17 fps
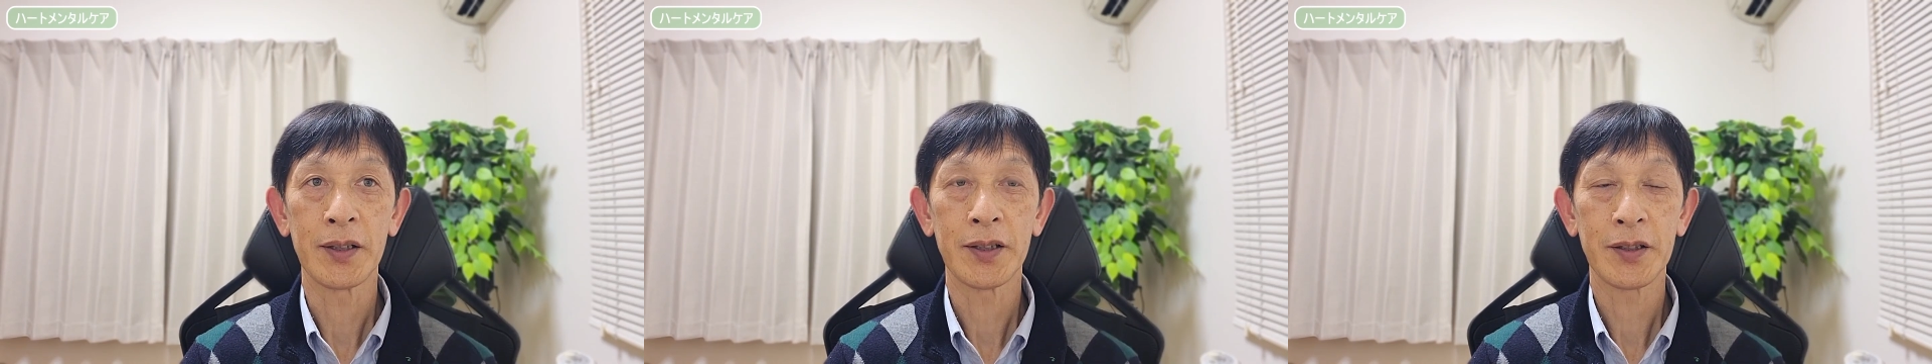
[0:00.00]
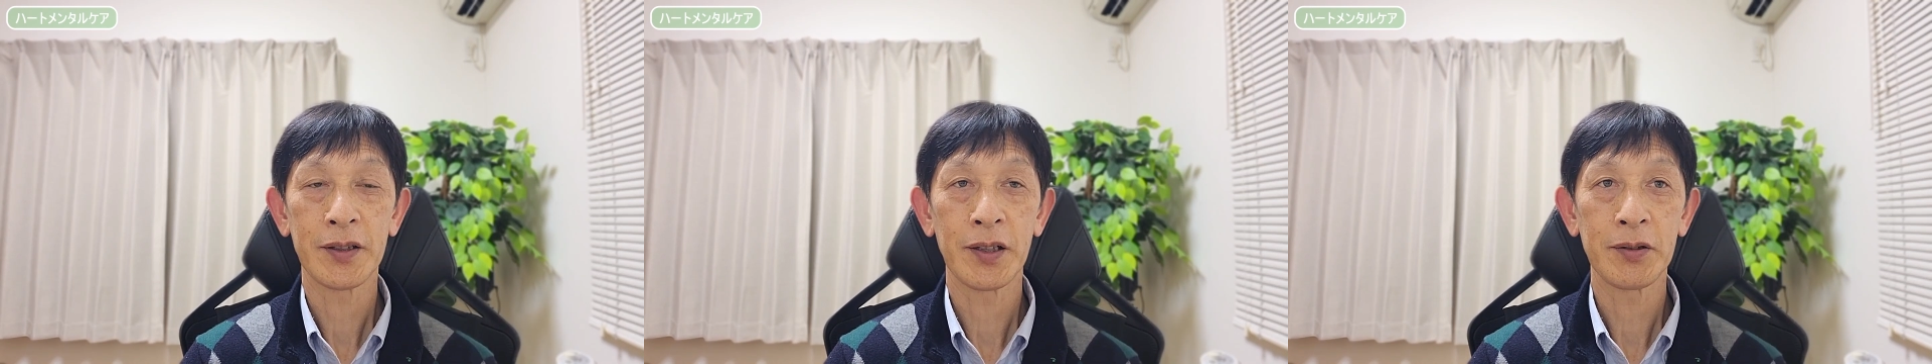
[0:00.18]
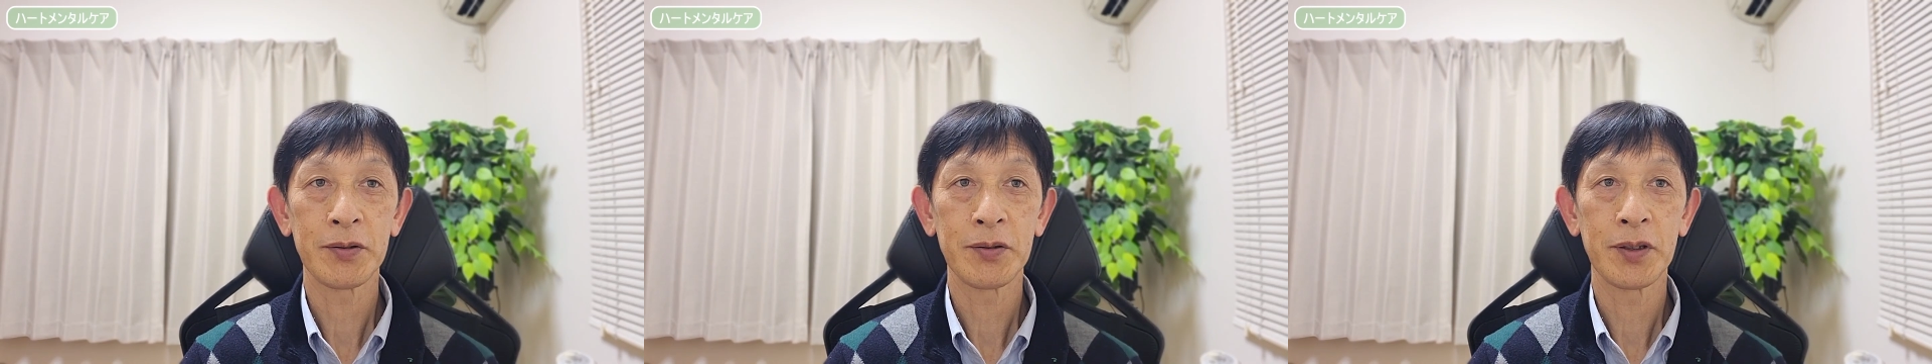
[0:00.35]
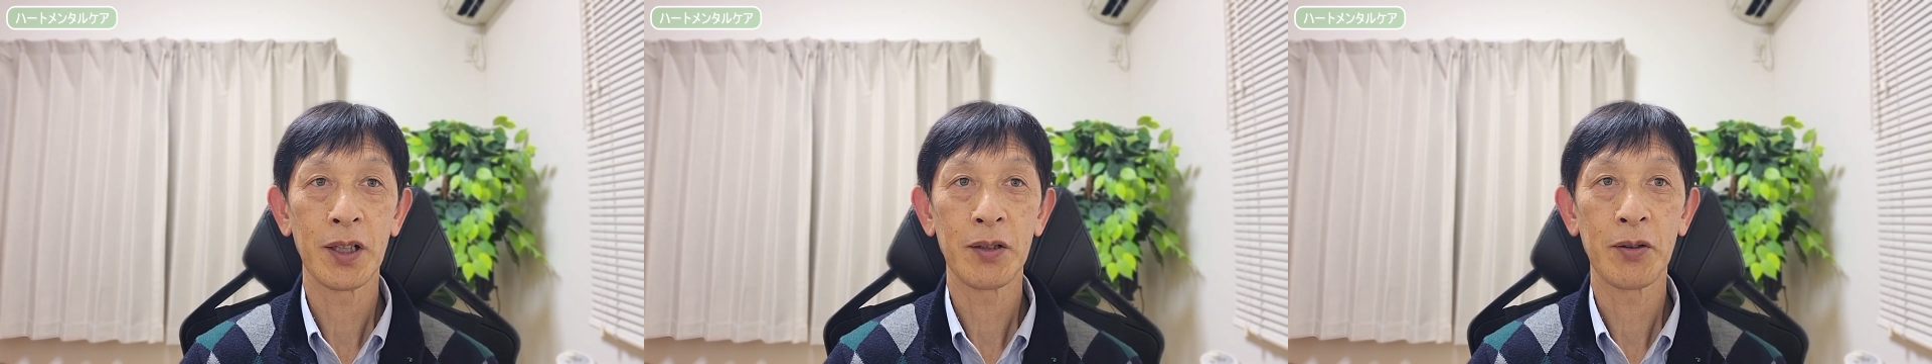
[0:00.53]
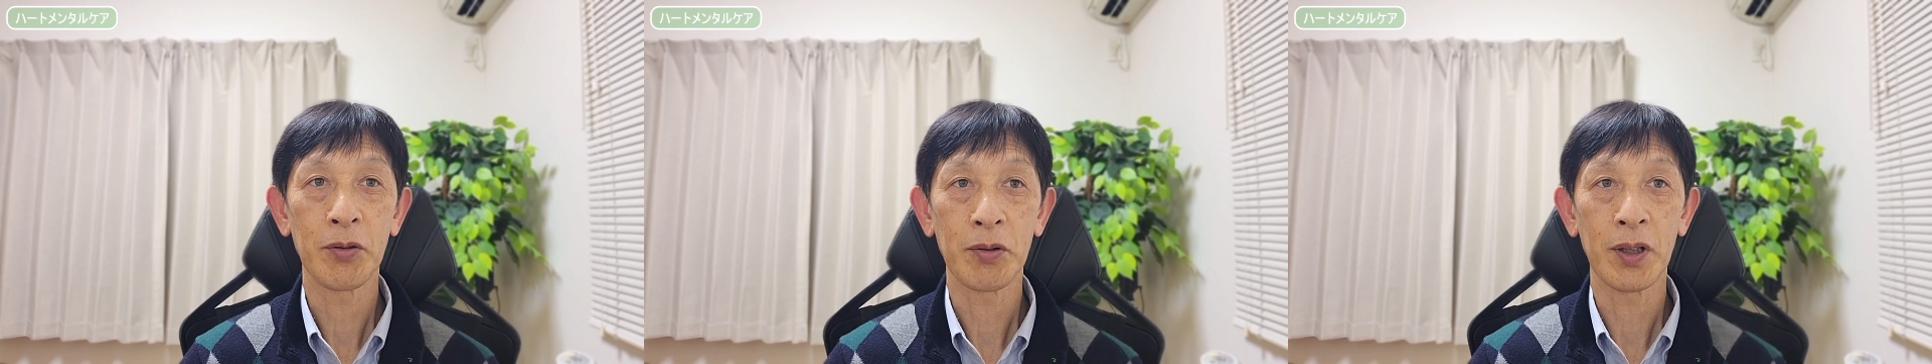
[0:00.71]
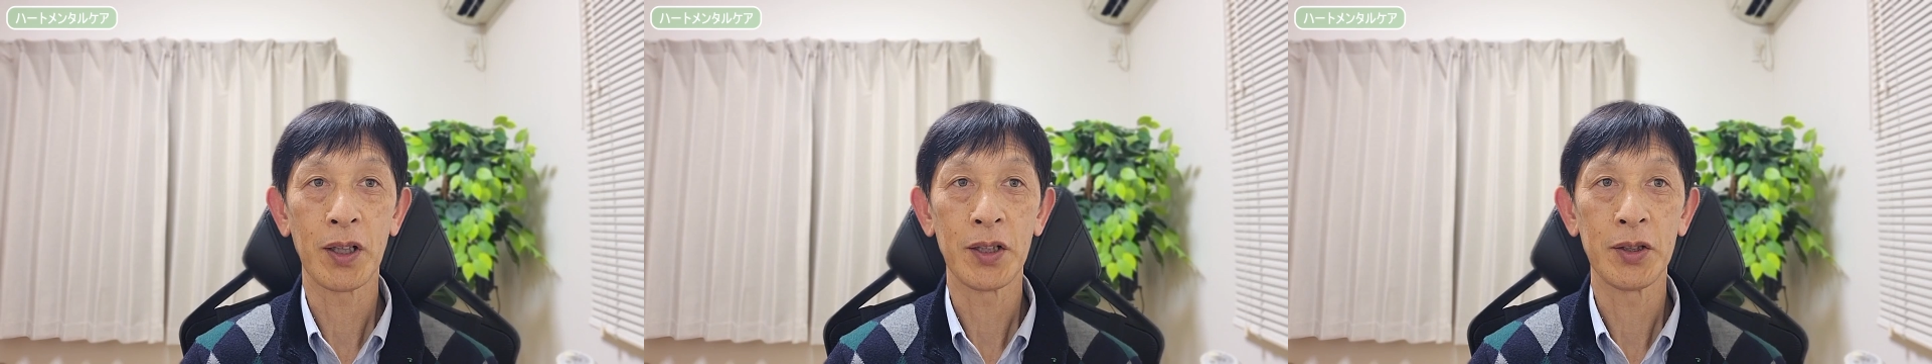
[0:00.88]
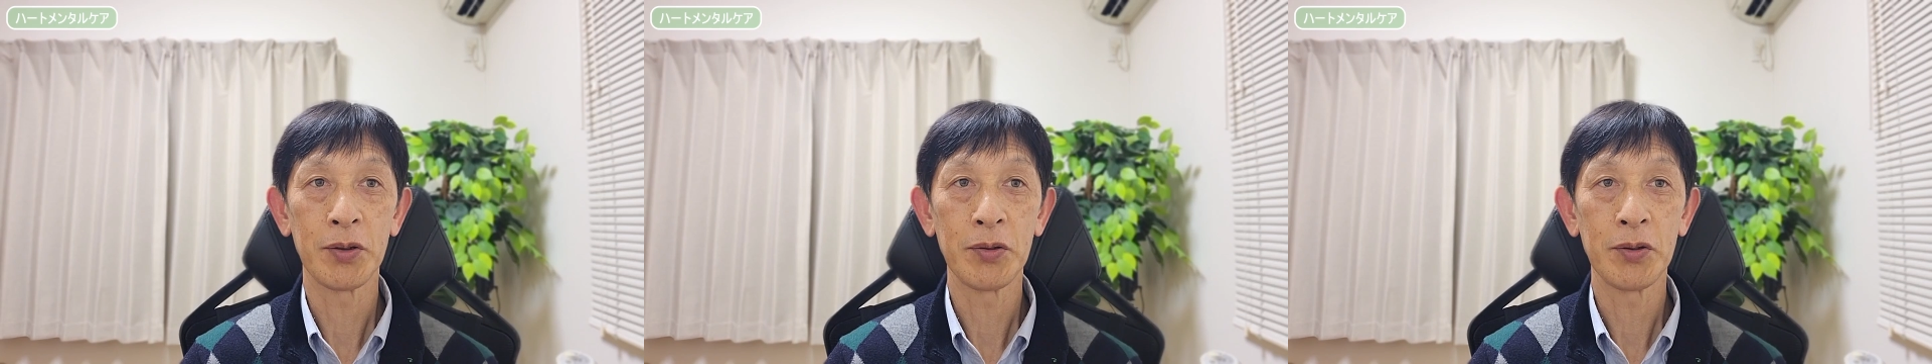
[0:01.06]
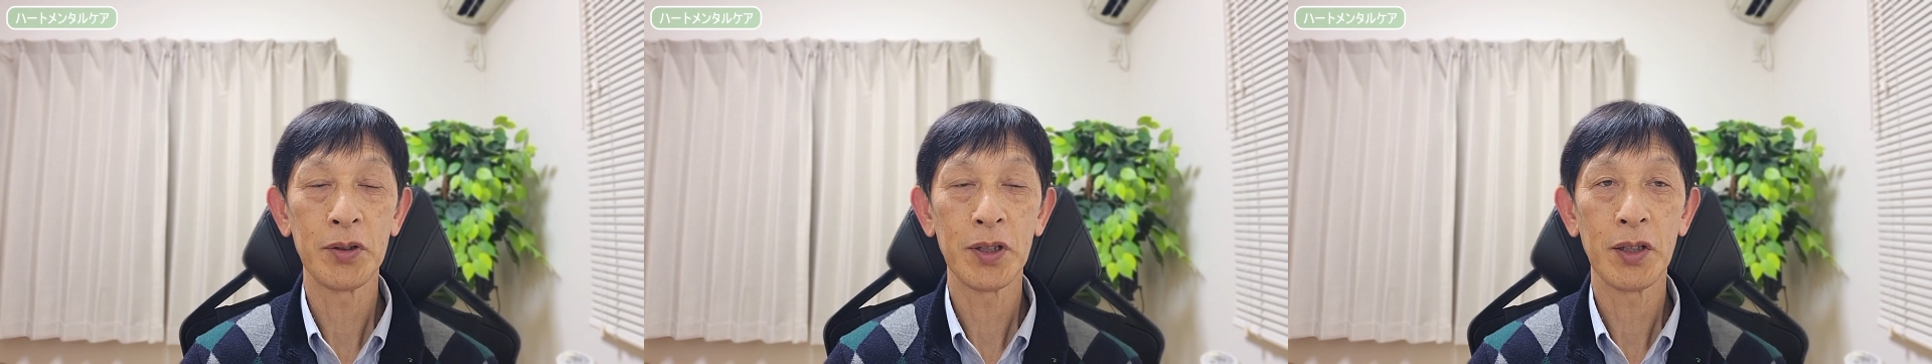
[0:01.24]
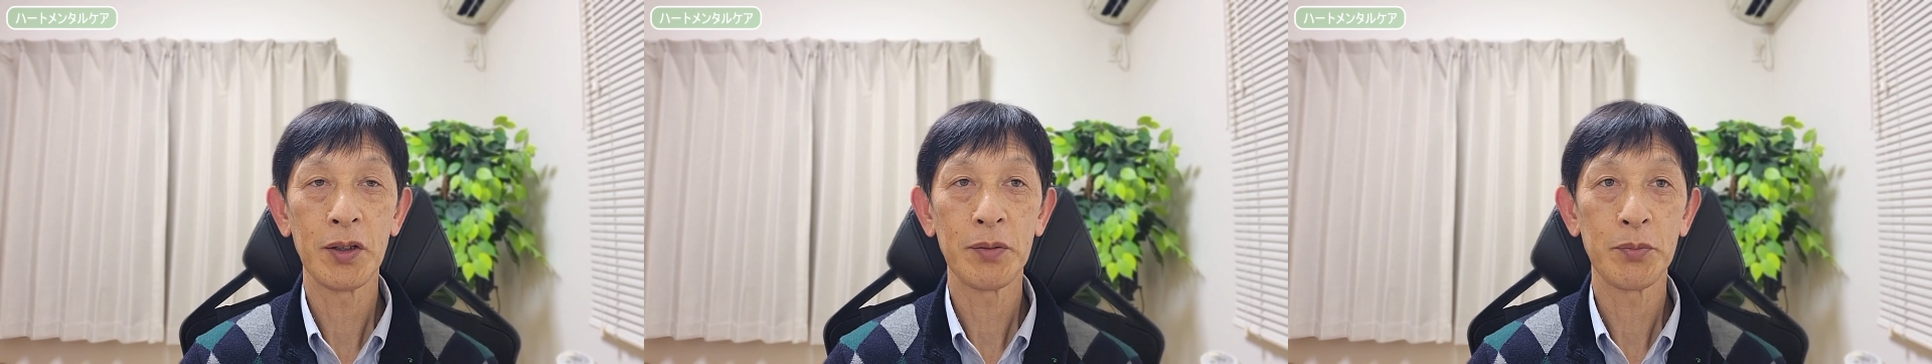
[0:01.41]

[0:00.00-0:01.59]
視覚だとかいろんな